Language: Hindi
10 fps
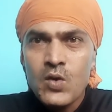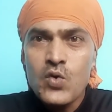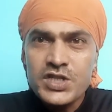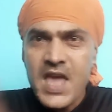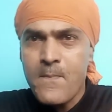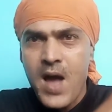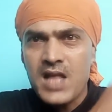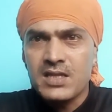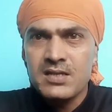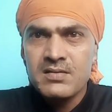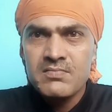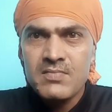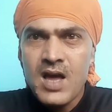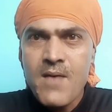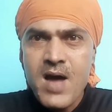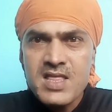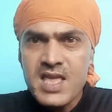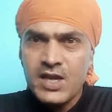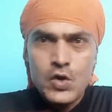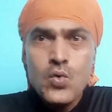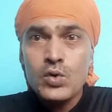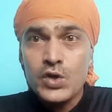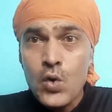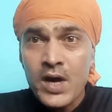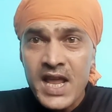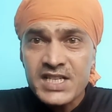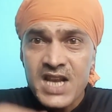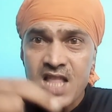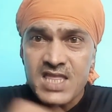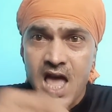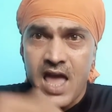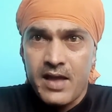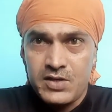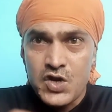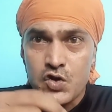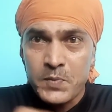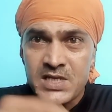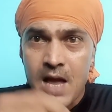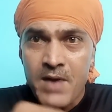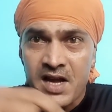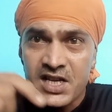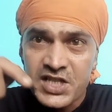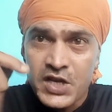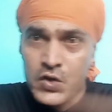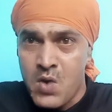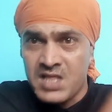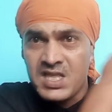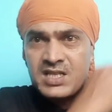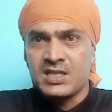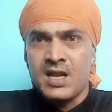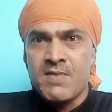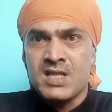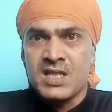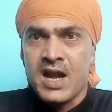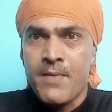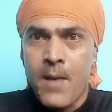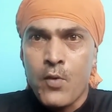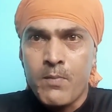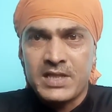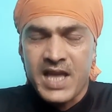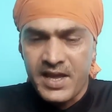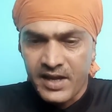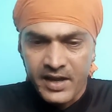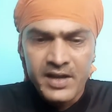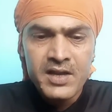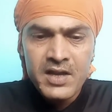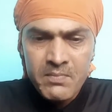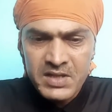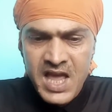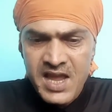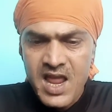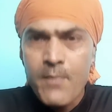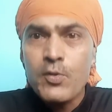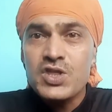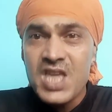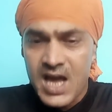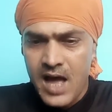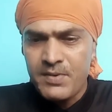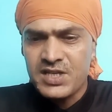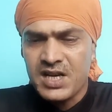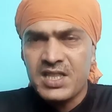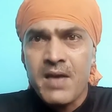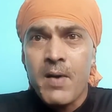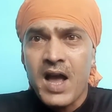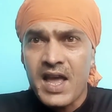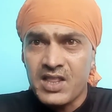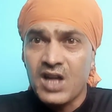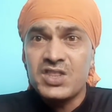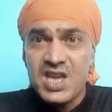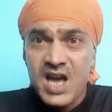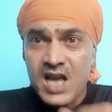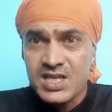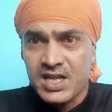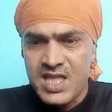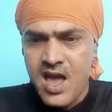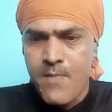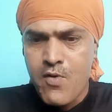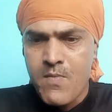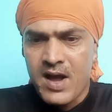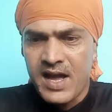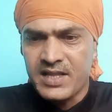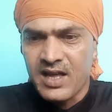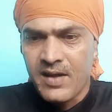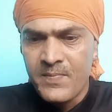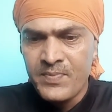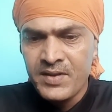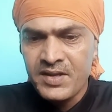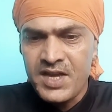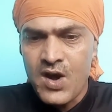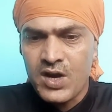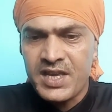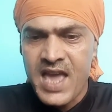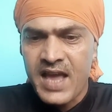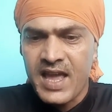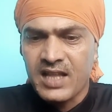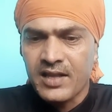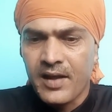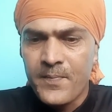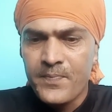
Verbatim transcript: उसके बाद अब आते हैं क्यों क्यों कनेक्शन आता है संयुक्त पंजाब का कनेक्शन क्यों आता है जंतर मंत्र धरने आपको बताएंगे बताएंगे नहीं आपको दिखा भी सकते हैं बकायदा दिखा सकते हैं आपको बकायदा कि ये किया क्या था